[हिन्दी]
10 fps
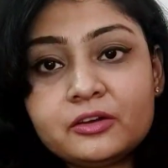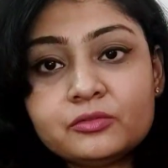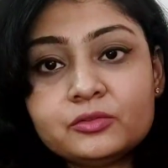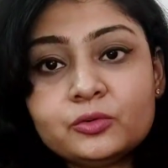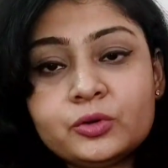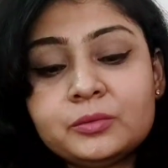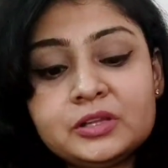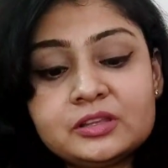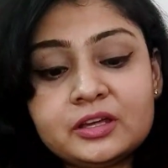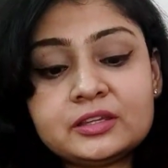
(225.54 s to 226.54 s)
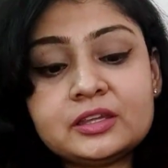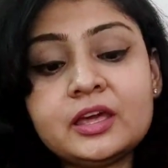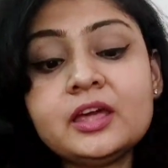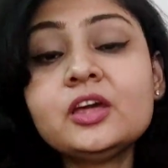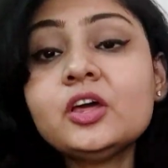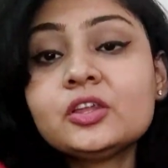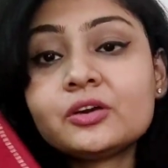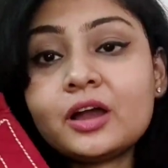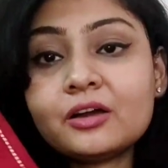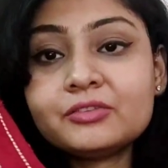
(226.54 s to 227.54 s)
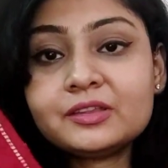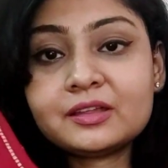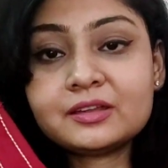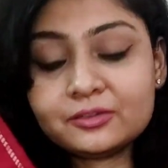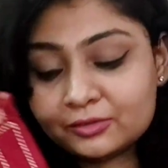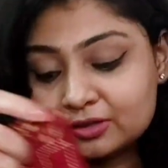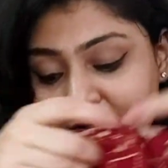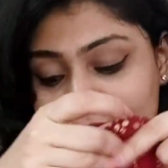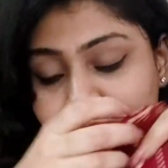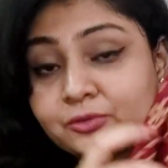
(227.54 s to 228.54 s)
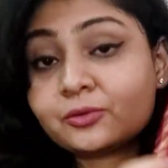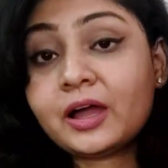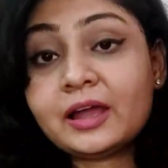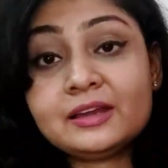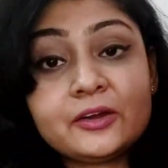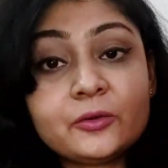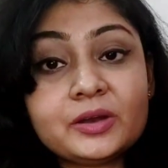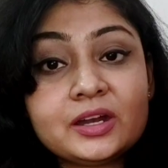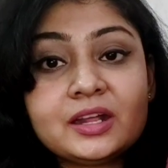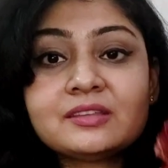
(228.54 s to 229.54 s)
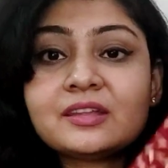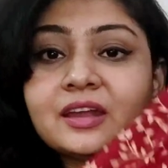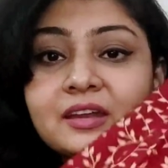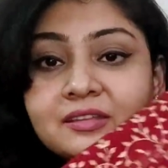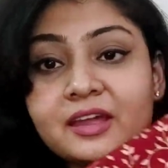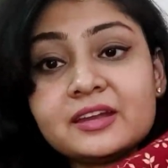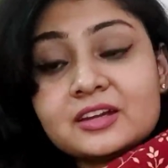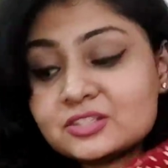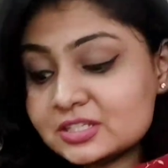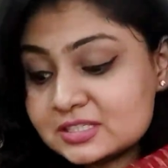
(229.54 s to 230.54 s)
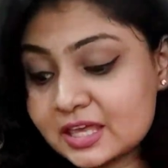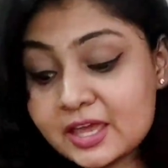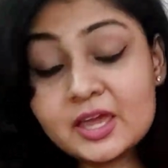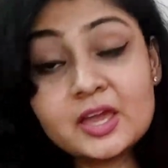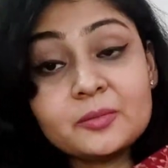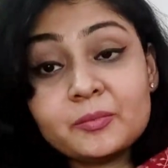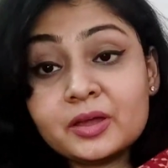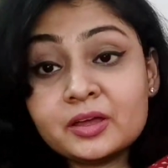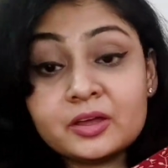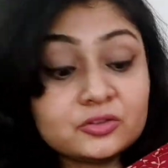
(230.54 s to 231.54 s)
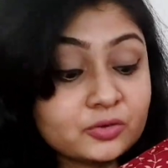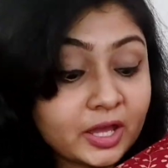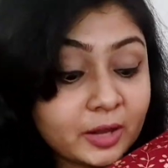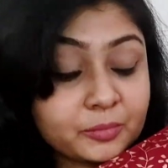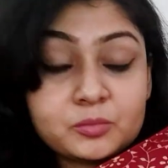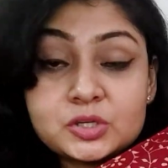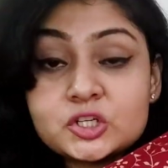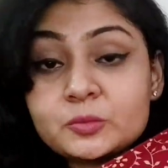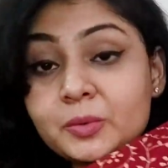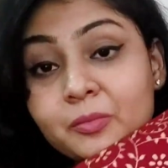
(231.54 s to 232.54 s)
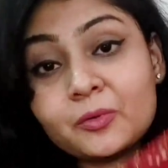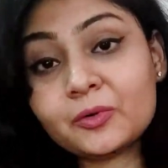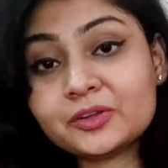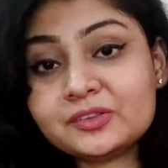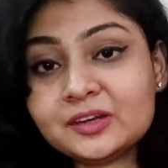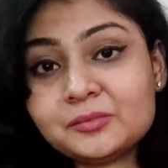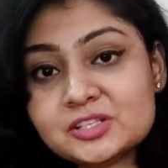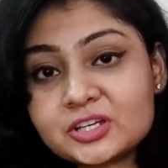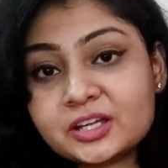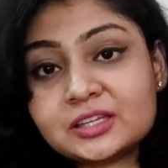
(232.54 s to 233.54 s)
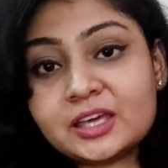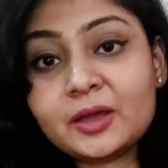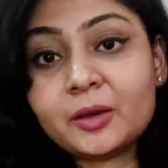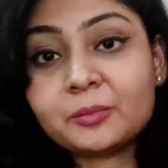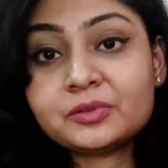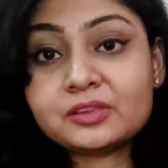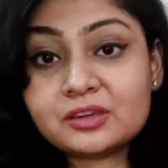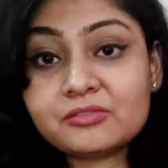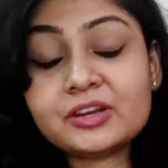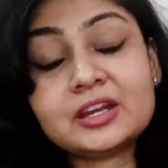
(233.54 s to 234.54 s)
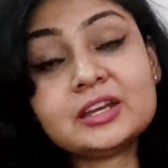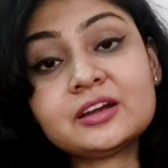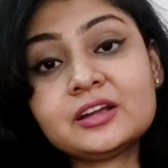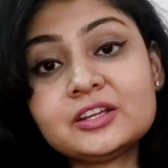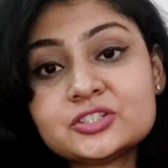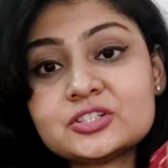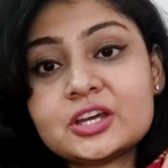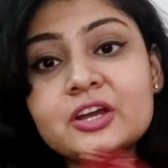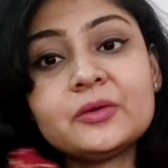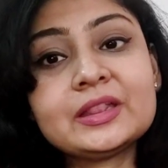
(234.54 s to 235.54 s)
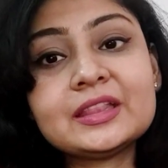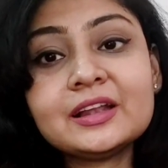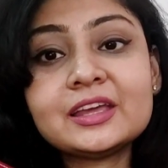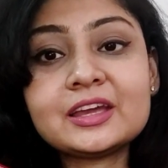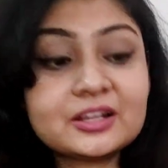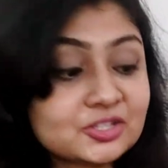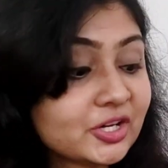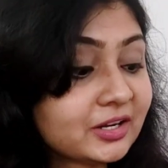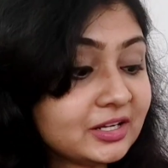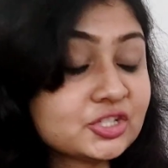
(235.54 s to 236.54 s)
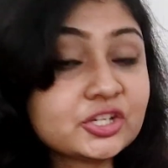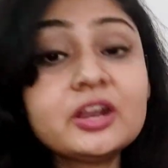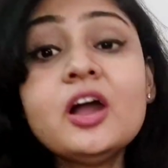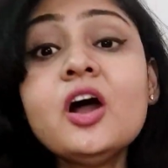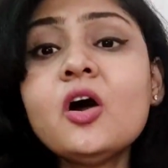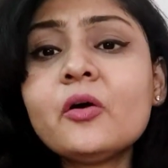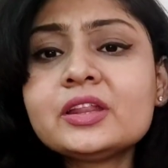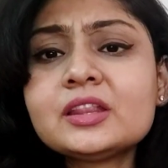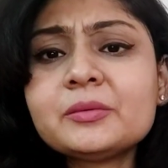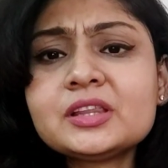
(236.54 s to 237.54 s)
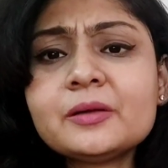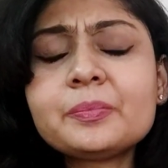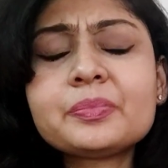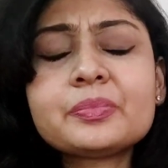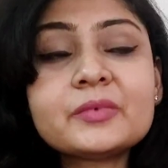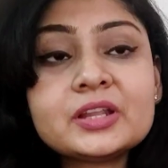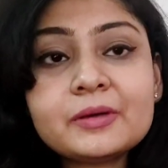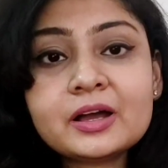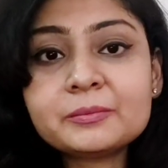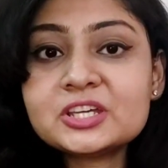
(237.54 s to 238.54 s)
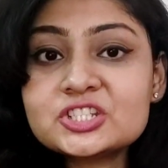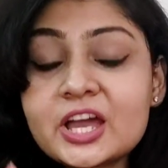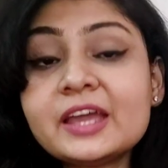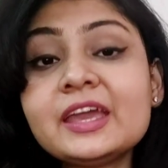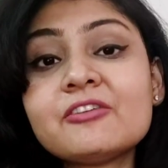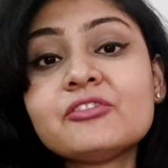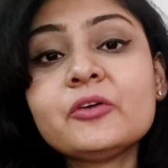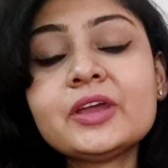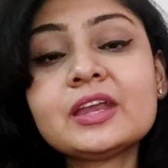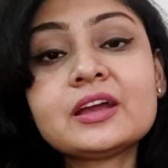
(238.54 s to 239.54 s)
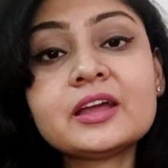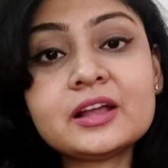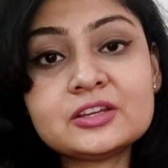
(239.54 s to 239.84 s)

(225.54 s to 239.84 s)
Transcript: काइंड ऑफ ऑफ डोरी मिल जाती है तो काफ़ी ज़्यादा सुंदर है दोस्तों हाईली रिकमेंडेड इस तरह के डिज़ाइनर चीज़ें जो है आपको मीशो पे बहुत सारी मिल जाती है आप डेफिनेटली इनका कलेक्शन चेक करो इतना अच्छा कलेक्शन और इतना मतलब मतलब हमेशा ही एवरी वीक इनके